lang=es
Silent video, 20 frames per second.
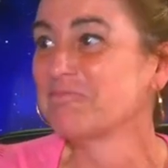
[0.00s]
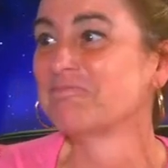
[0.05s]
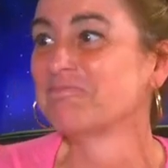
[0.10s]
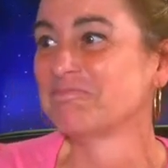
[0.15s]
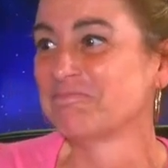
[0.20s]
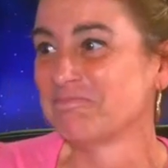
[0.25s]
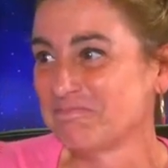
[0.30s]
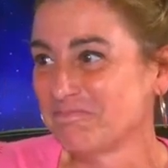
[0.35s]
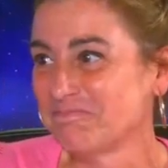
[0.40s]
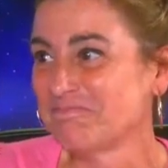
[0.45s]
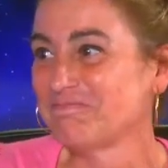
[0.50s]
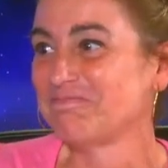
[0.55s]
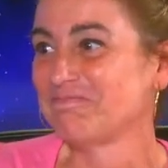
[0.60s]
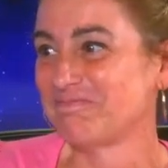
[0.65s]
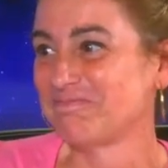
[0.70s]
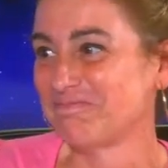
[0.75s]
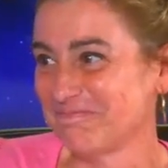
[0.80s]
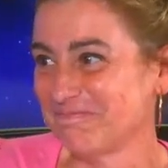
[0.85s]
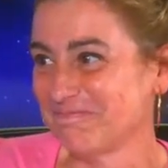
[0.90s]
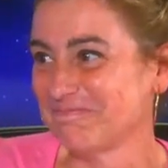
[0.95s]

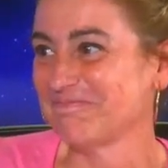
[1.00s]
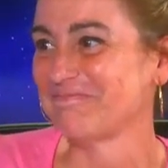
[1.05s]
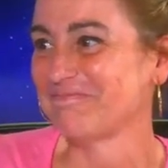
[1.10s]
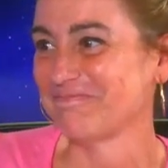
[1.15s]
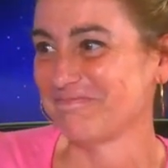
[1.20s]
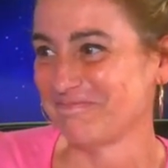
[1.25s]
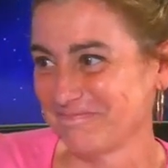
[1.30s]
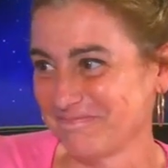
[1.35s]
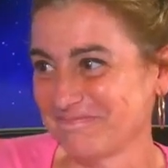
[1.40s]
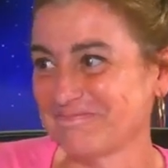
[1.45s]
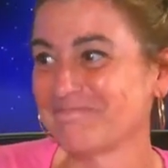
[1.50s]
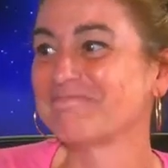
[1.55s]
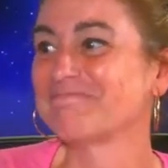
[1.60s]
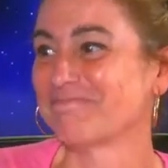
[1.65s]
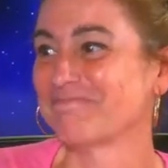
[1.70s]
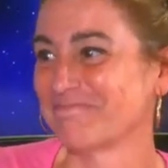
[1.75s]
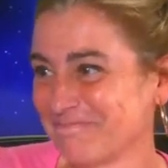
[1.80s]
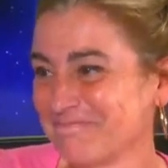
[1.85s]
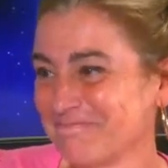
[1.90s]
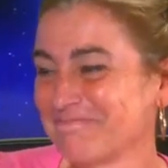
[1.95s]
21 años
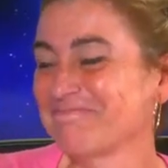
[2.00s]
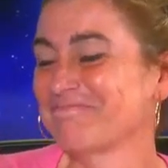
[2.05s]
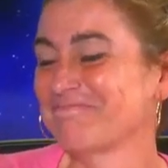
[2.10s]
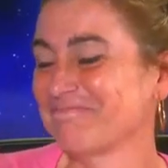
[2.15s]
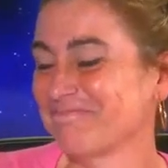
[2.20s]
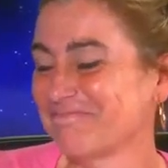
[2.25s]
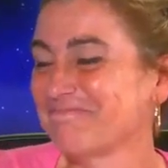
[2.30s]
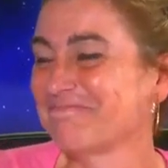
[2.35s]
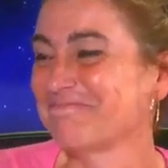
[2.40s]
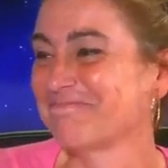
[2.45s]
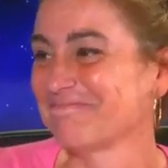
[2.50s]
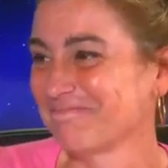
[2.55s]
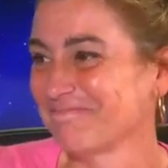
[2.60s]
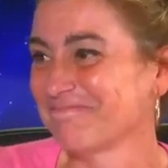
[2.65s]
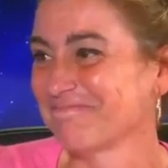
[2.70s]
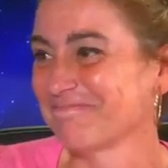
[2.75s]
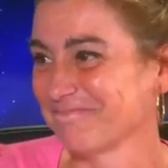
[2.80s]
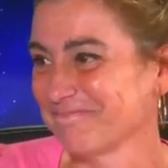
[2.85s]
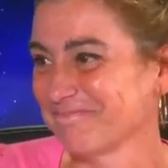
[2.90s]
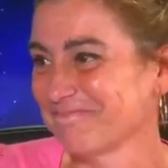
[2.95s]
hmm.
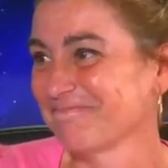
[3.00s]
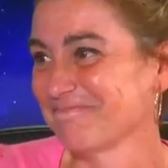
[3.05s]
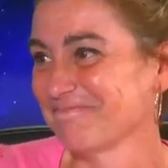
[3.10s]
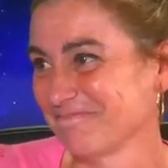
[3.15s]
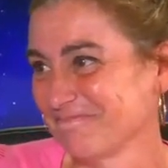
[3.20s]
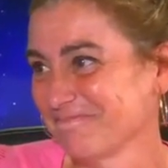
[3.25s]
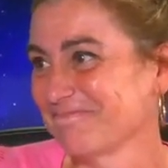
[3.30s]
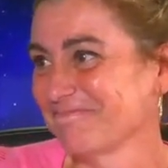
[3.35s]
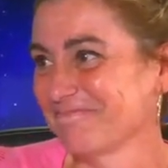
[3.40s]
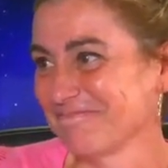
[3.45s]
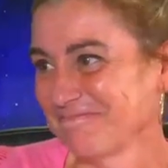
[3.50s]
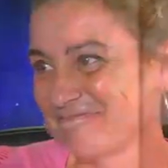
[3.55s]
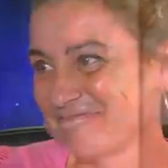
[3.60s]
enseñando a la gente en